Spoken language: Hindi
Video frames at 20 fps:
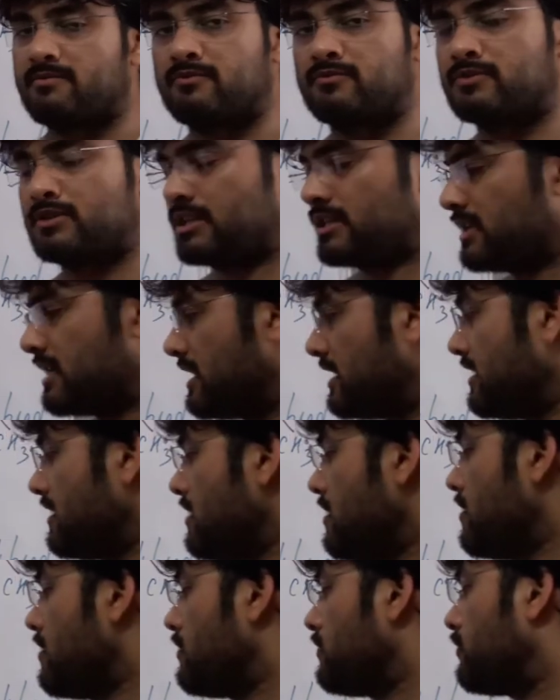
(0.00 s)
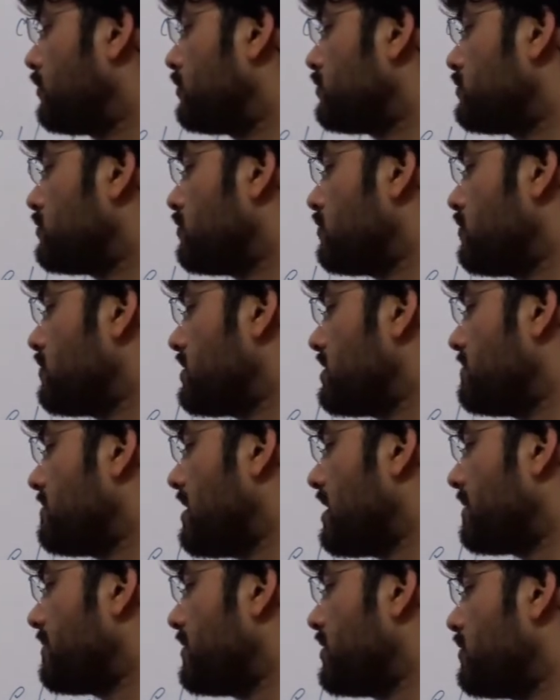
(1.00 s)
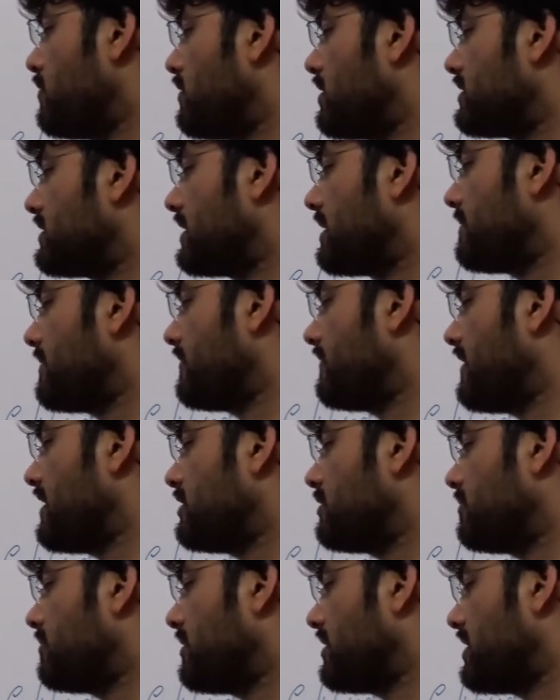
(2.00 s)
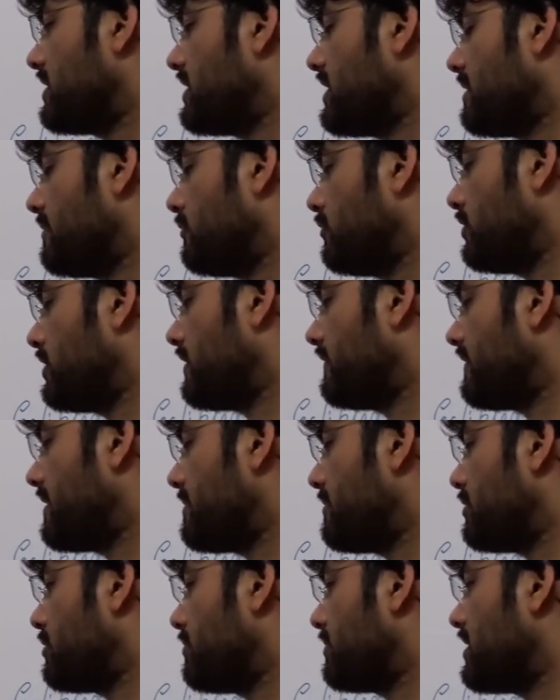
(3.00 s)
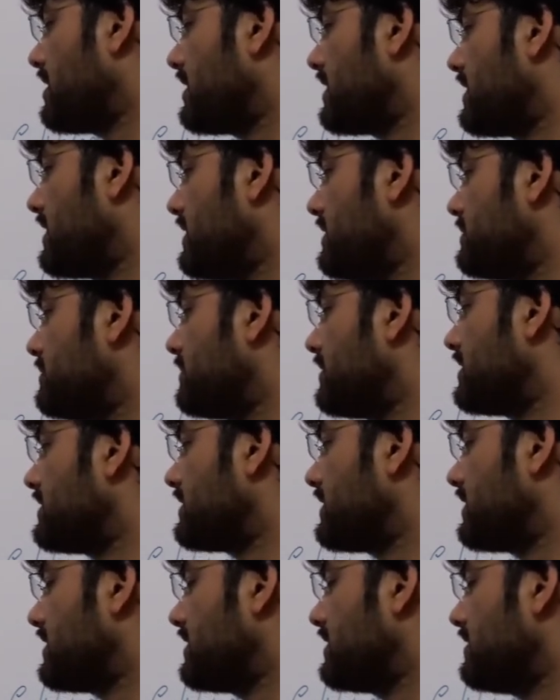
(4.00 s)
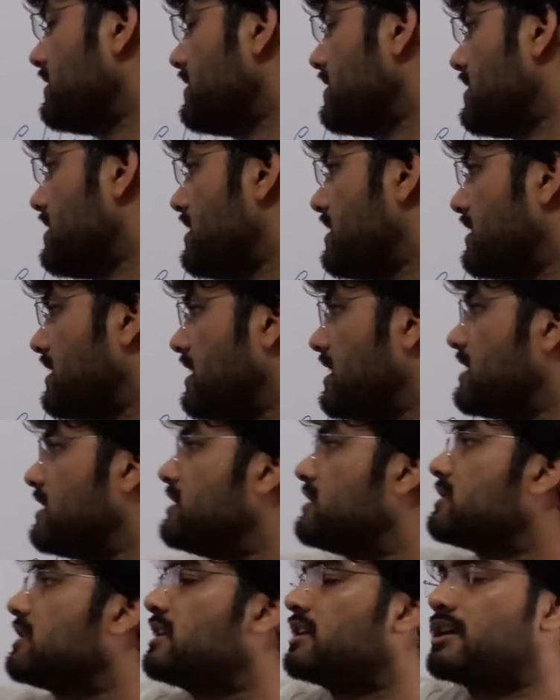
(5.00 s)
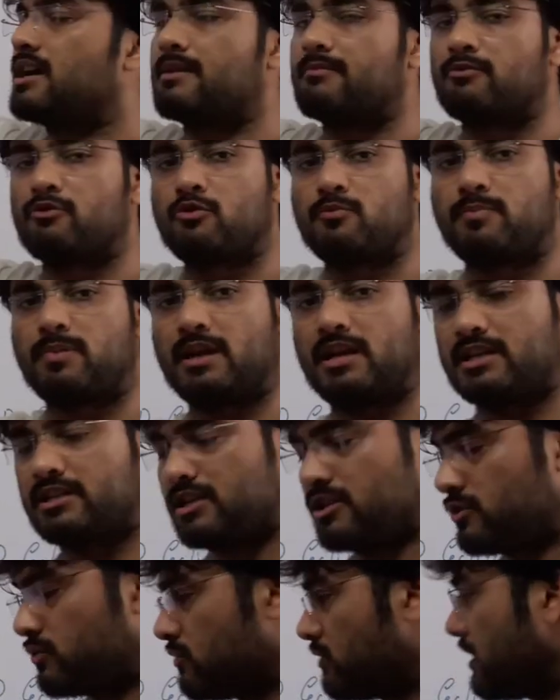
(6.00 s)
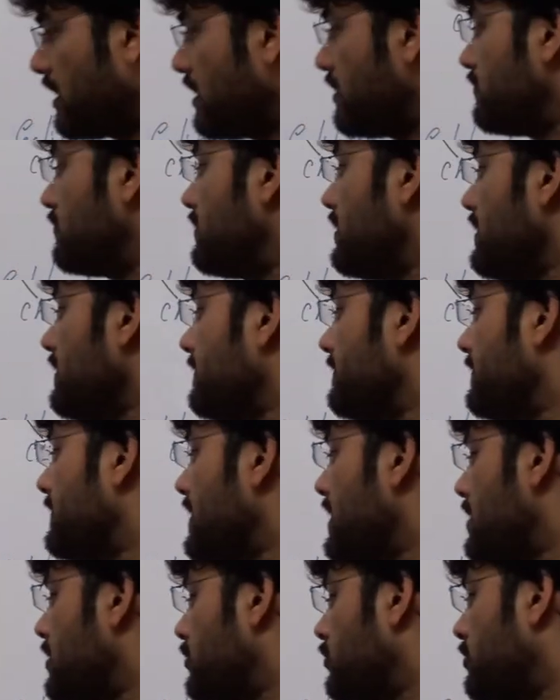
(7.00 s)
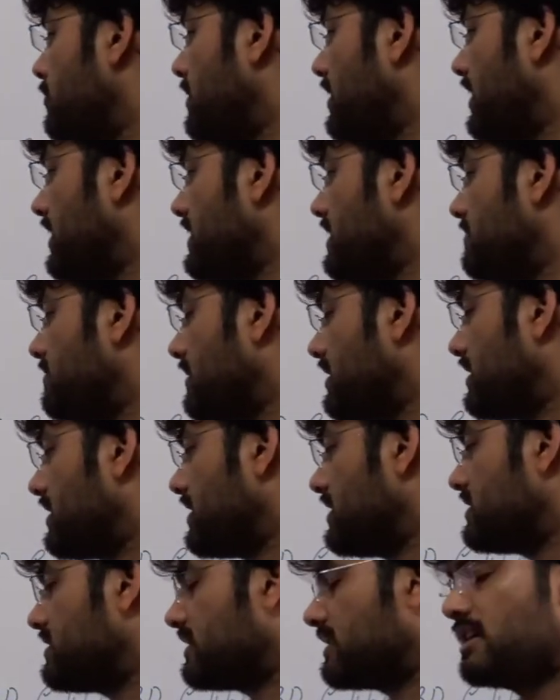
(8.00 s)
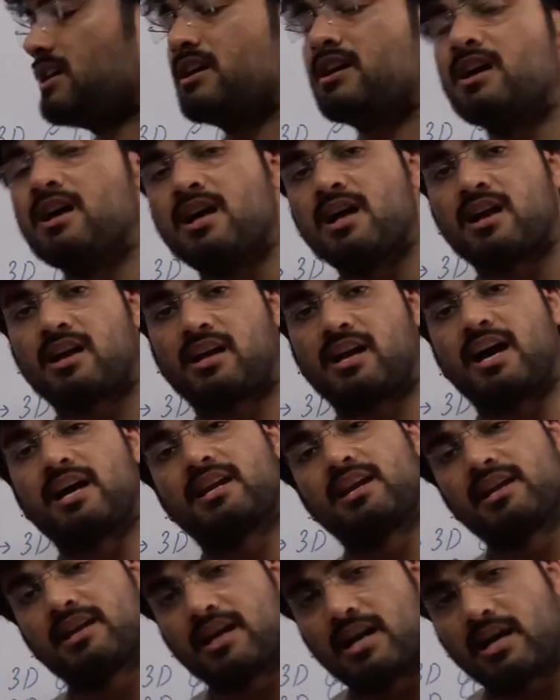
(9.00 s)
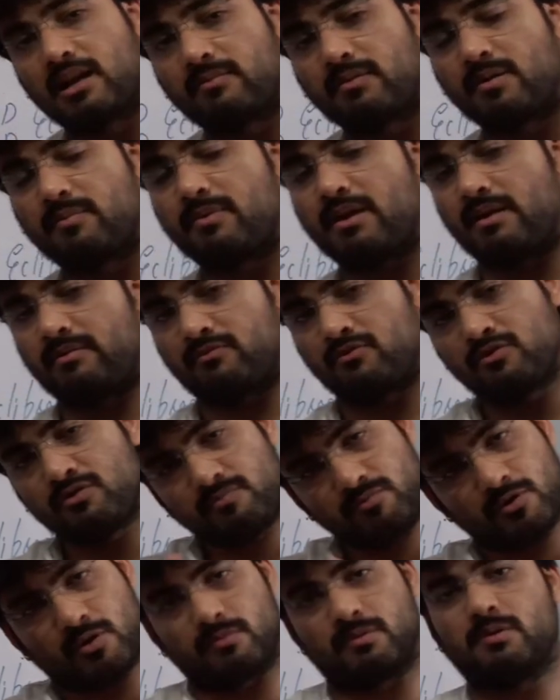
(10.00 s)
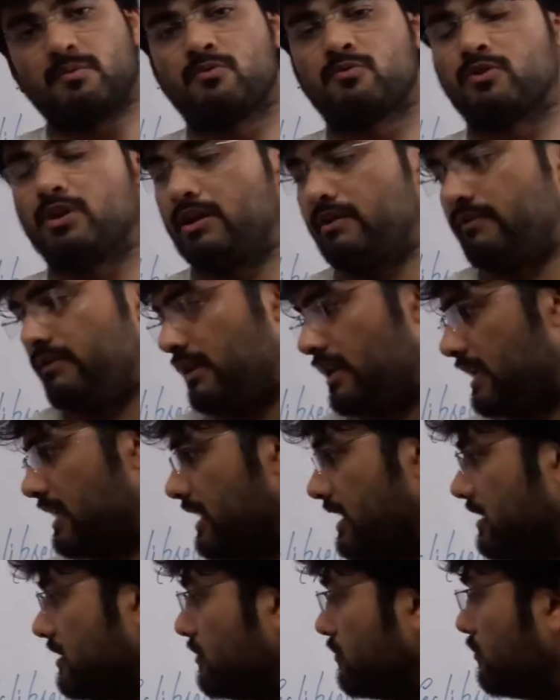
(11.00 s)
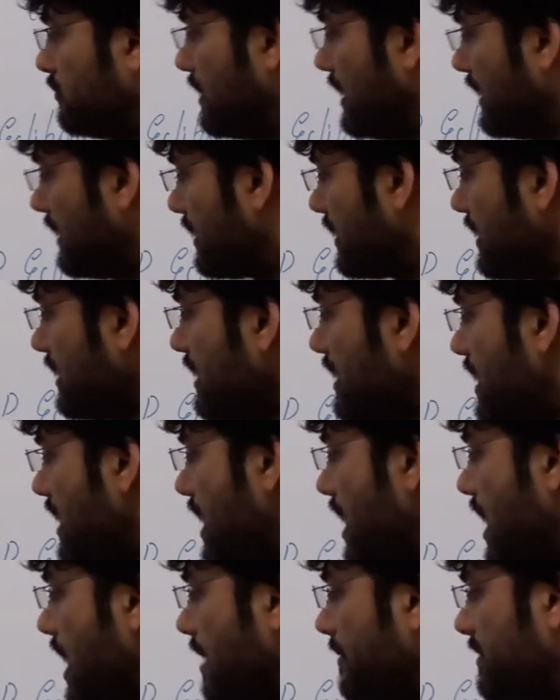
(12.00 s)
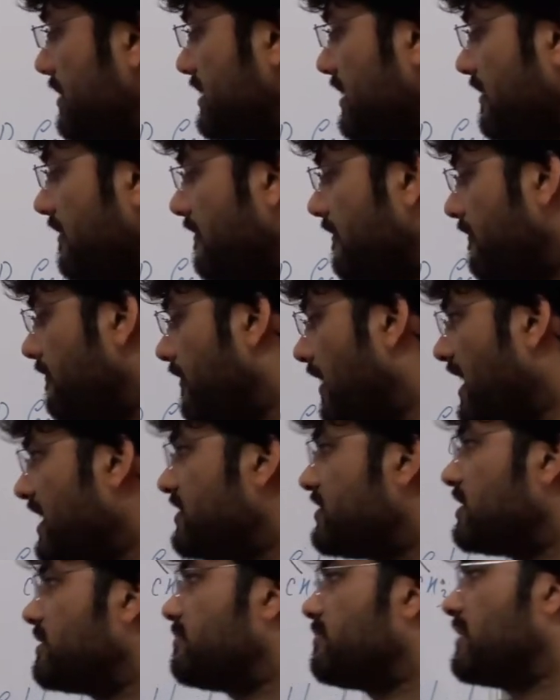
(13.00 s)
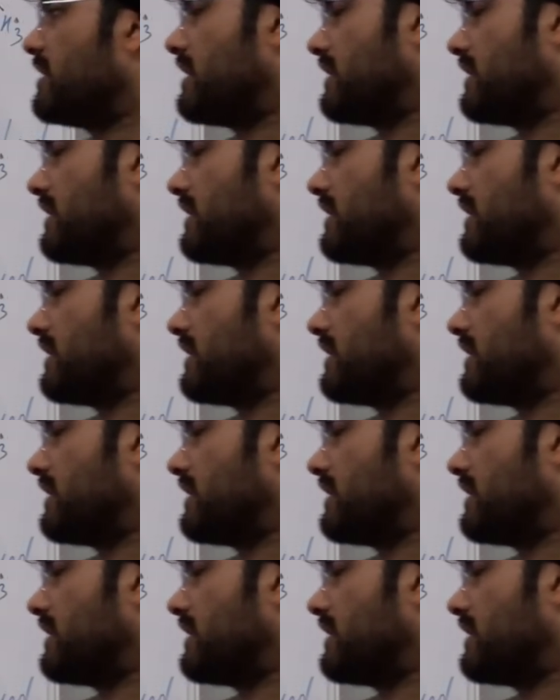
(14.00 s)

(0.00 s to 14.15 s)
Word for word: बोल सकता है तो कुछ लोगों के दिमाग में ये होगा सर आपने वाई तो बना दिया उल्टा वाई भी तो बना के इक्लिस बना सकते हैं यदि नीचे कार्बन को ऊपर ले जाए तो क्या होगा तो बेटा ये मत कीजिएगा कायरल कार्बन में आपको प्रॉब्लम होने वाली है तो ध्यान रखिए हमेशा वाई शेप में